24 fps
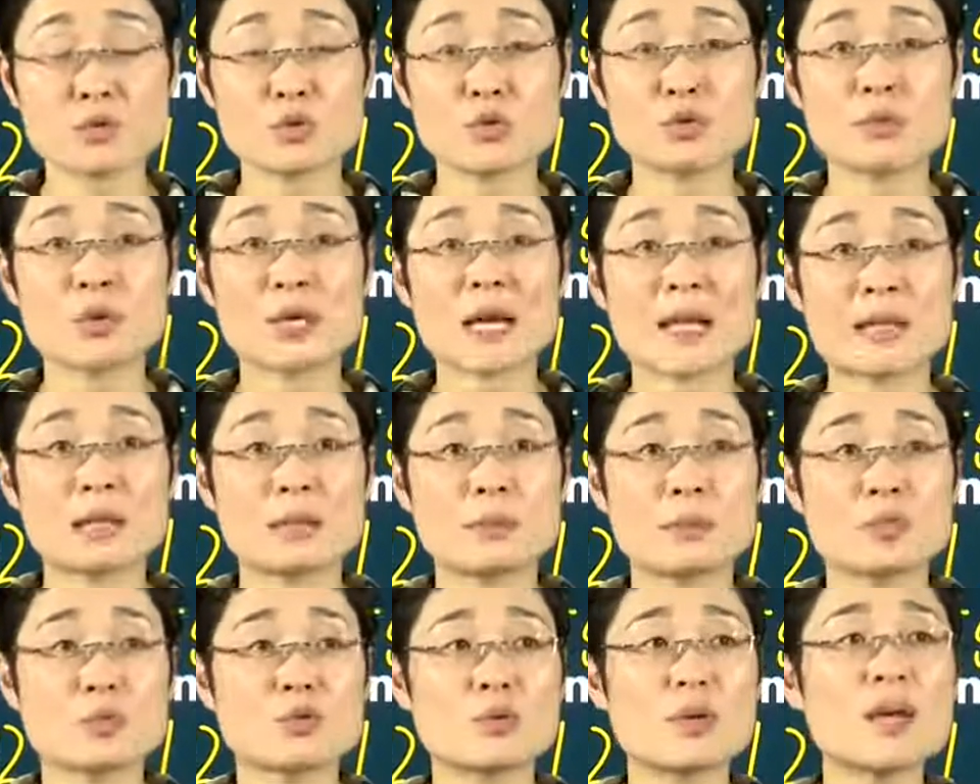我都会喊他
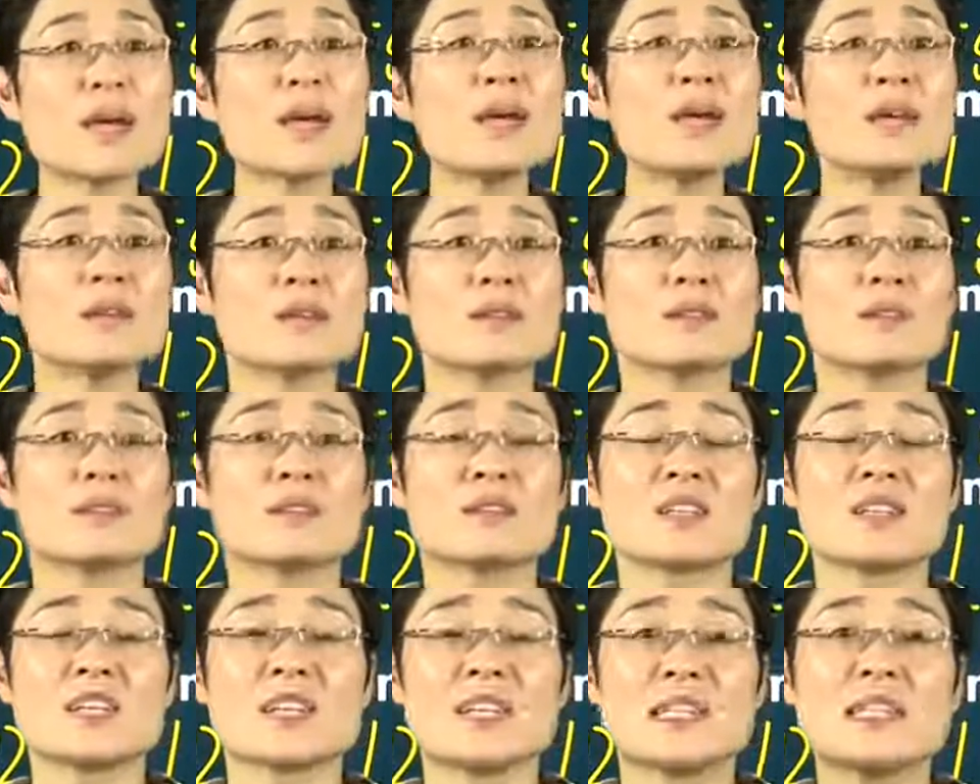的名字：“
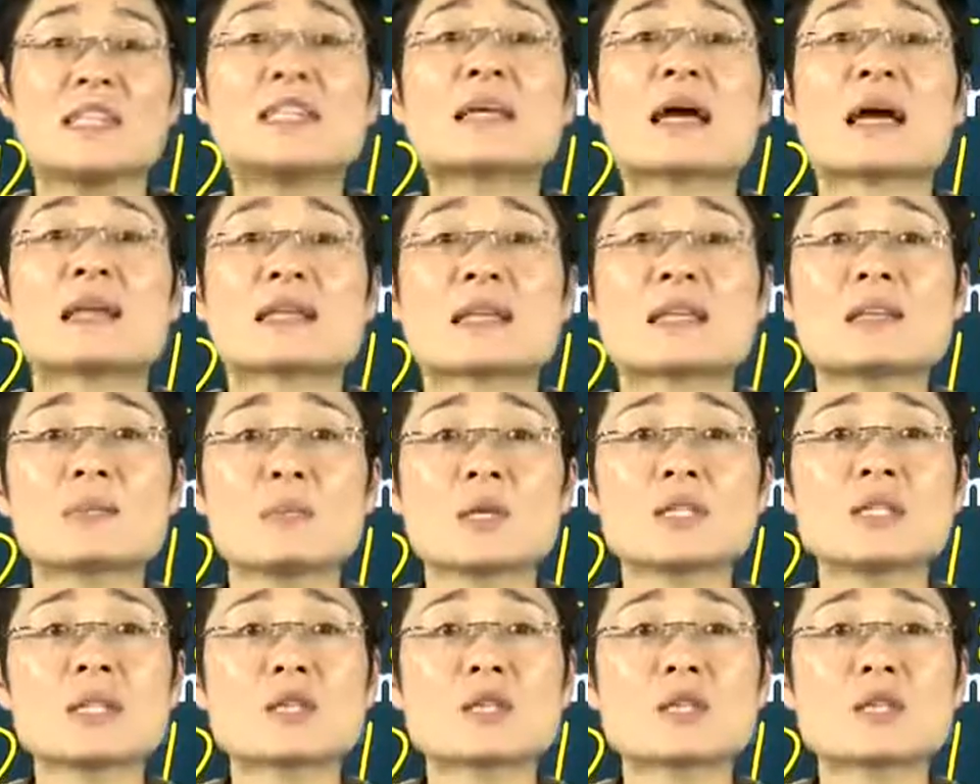喂！”一喊他的名，